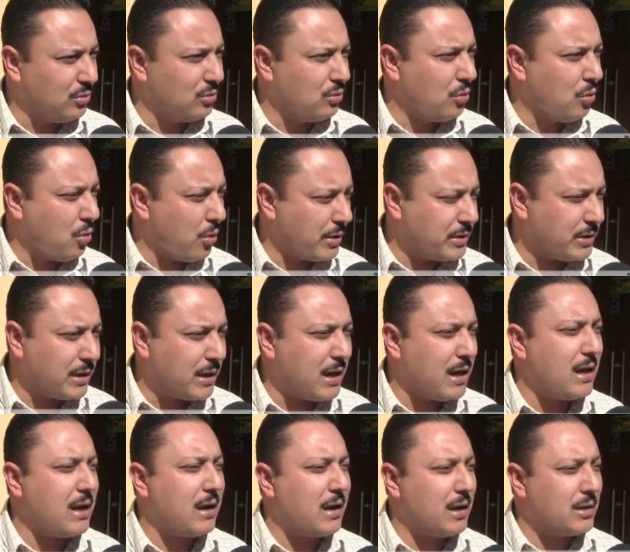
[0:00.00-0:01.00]
jugo de
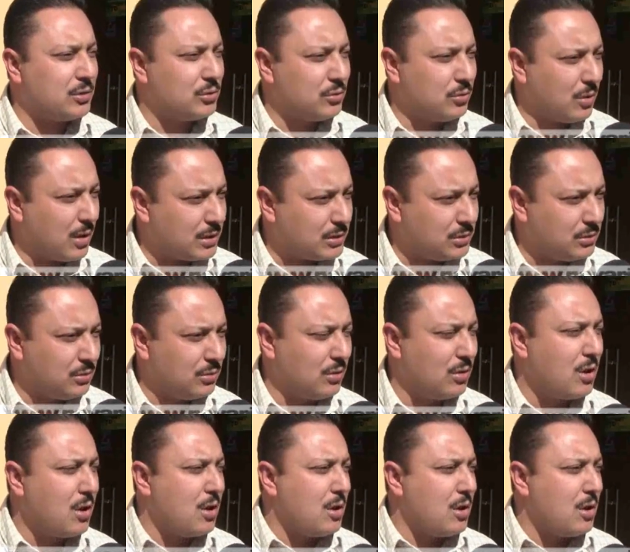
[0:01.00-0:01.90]
naranja, su ácido